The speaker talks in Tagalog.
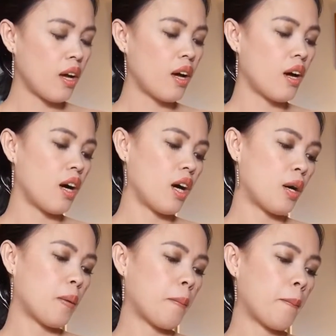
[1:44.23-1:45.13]

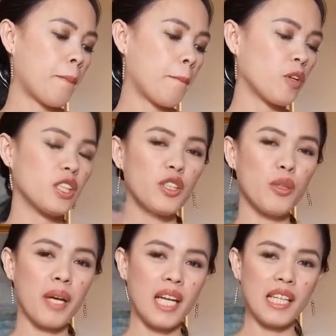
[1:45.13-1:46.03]
Um, kung sino
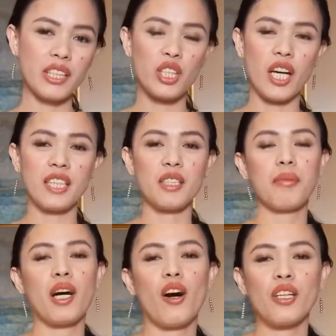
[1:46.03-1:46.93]
mahilig dyan sa
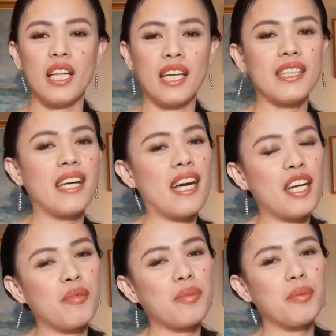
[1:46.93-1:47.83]
mga online
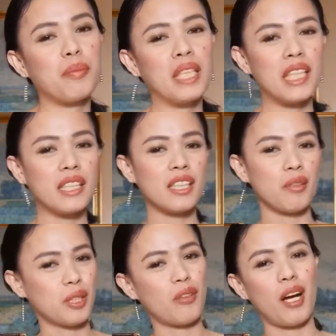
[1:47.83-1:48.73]
games, please
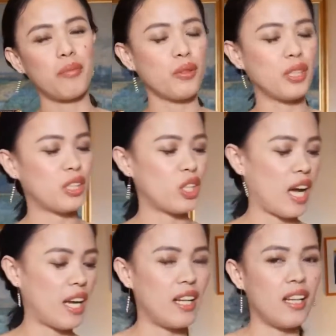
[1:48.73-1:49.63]
subscribe to his
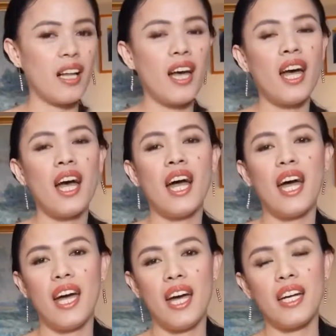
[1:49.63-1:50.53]
channel.
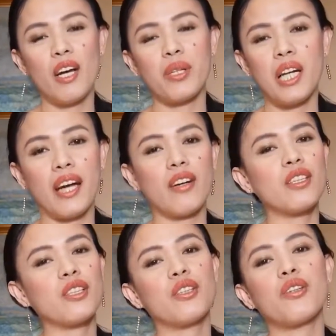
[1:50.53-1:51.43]
And I would like
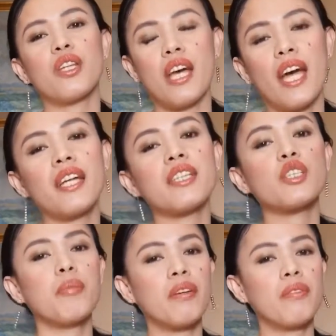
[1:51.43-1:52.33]
also to thanks
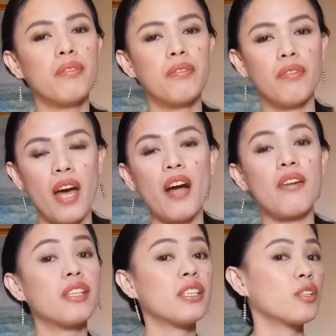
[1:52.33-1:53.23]
my
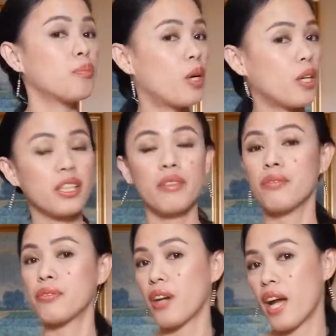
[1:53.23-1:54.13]
very supportive
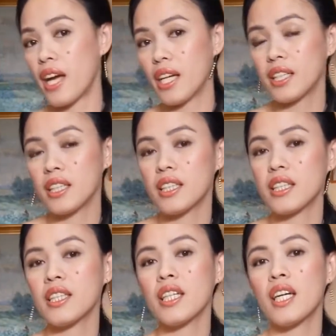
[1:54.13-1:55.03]

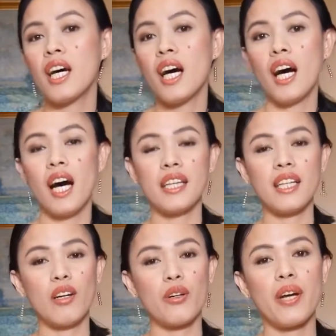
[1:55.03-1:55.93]
friends, Ate
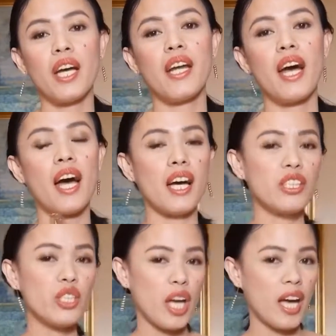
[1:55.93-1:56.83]
Lorena,
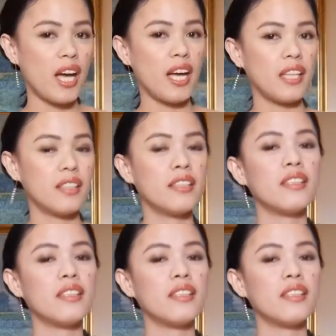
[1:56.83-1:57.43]
Jen.